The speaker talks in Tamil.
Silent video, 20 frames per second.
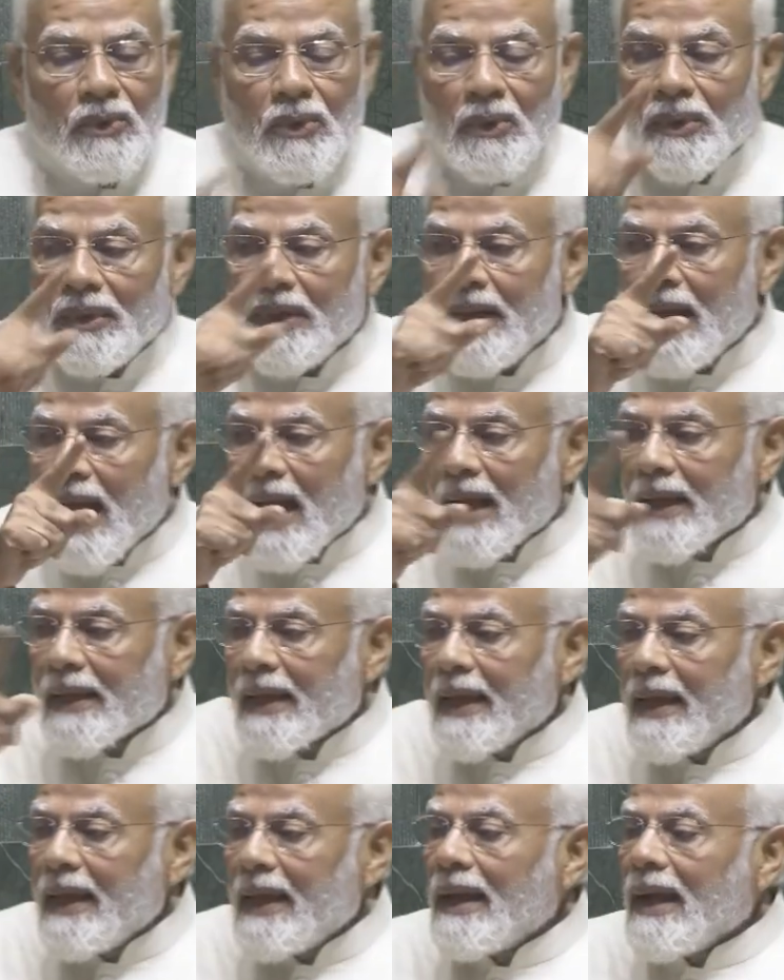உலகின்
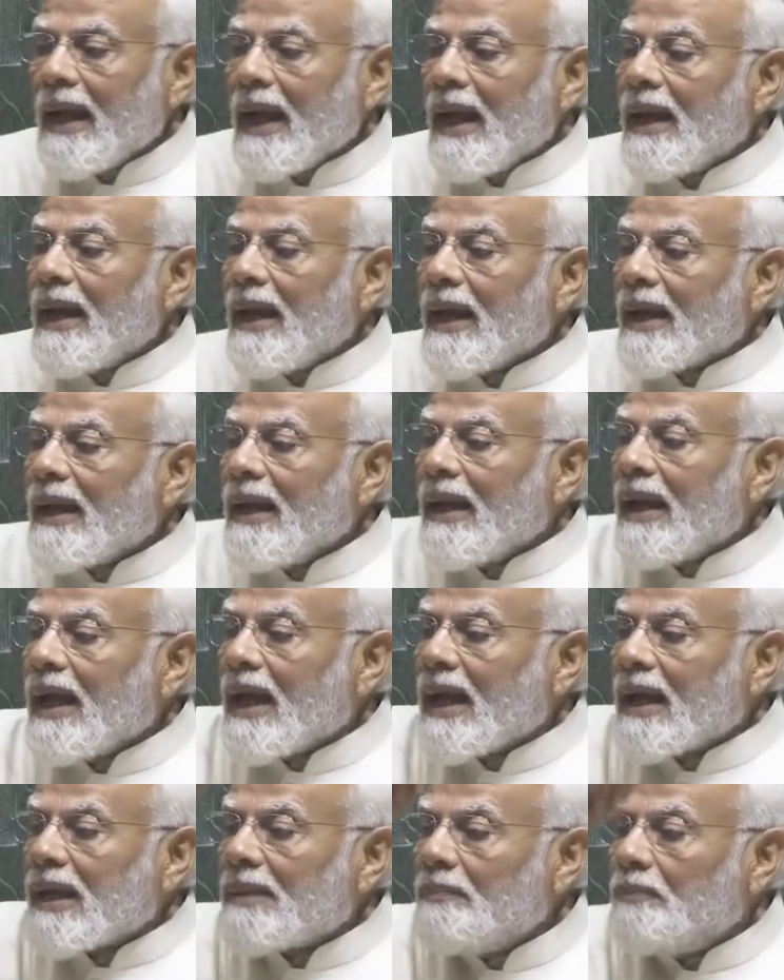பல்வேறு
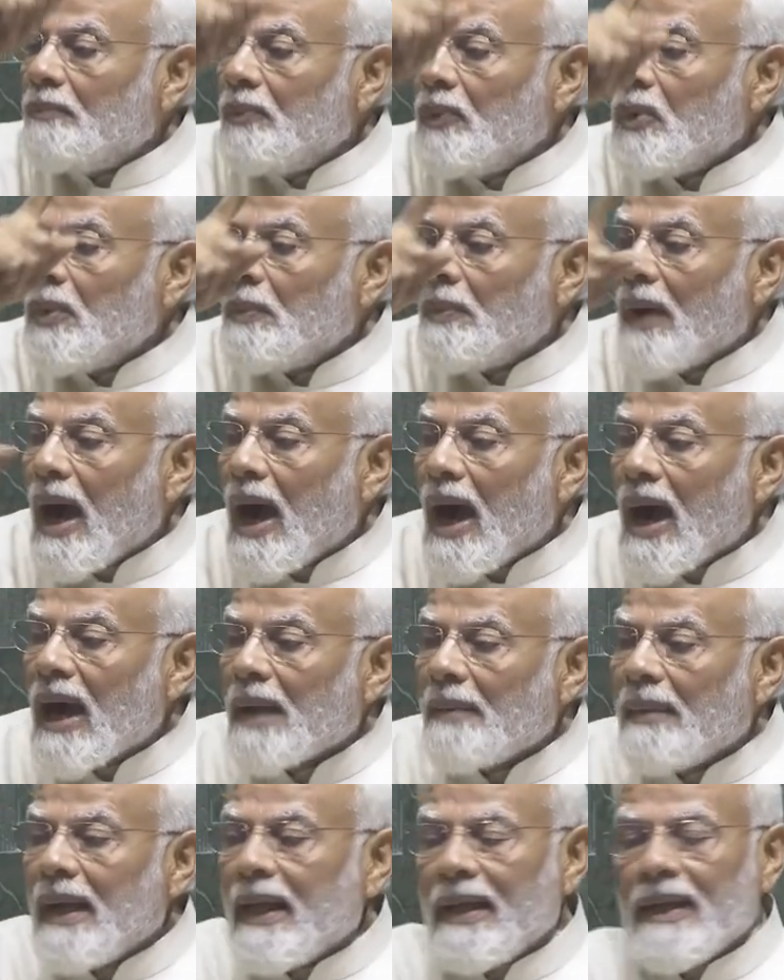நிலப்பகுதிகளிலேயும்
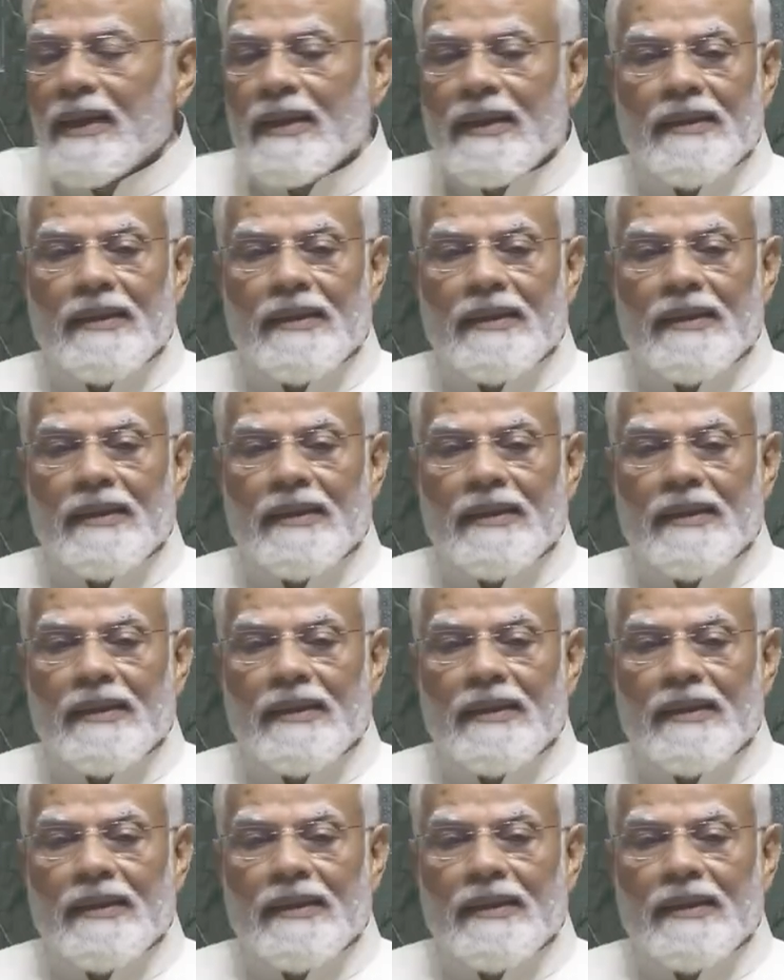கூட